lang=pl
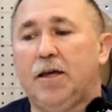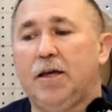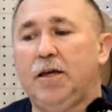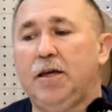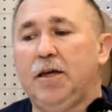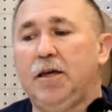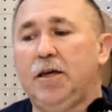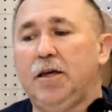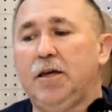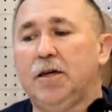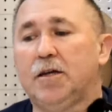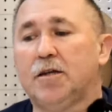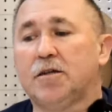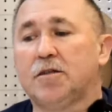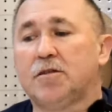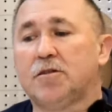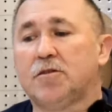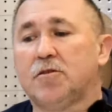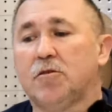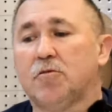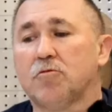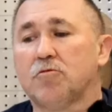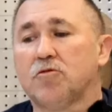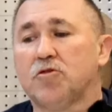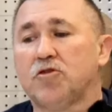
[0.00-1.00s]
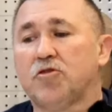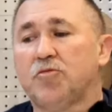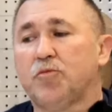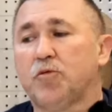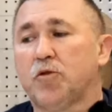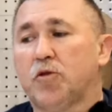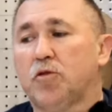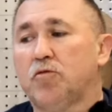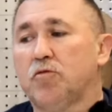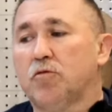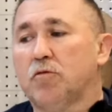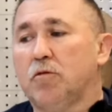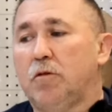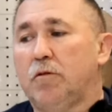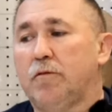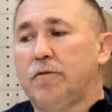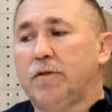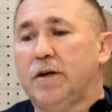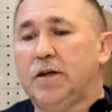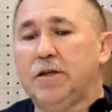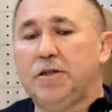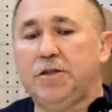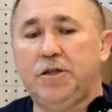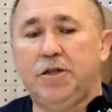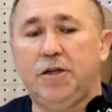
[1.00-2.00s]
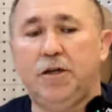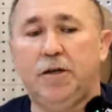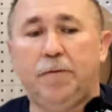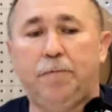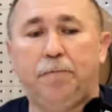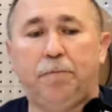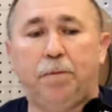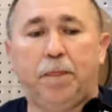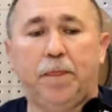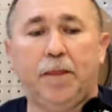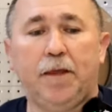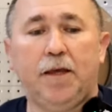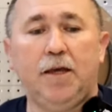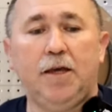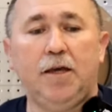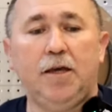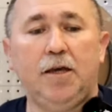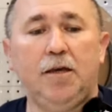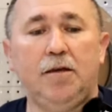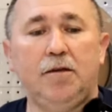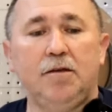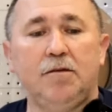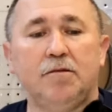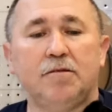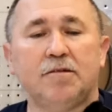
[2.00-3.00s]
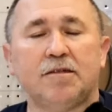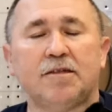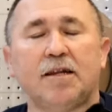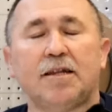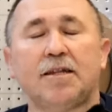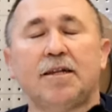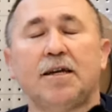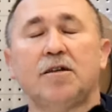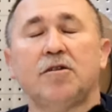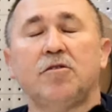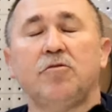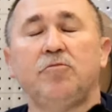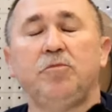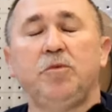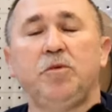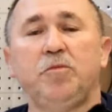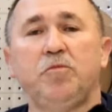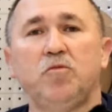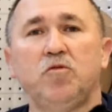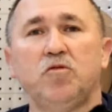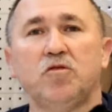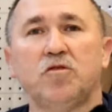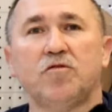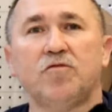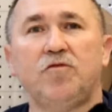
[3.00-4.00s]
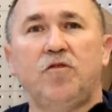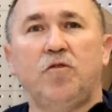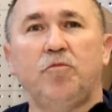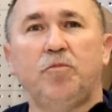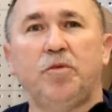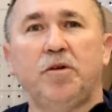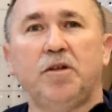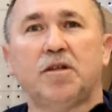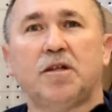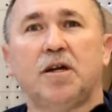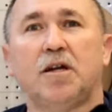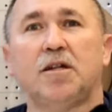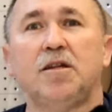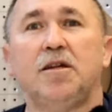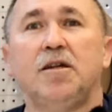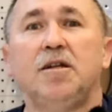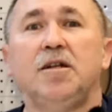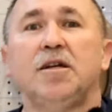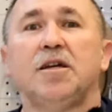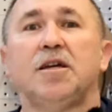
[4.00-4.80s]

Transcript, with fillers: i chcą coś produkować i zadają mi mnóstwo pytań.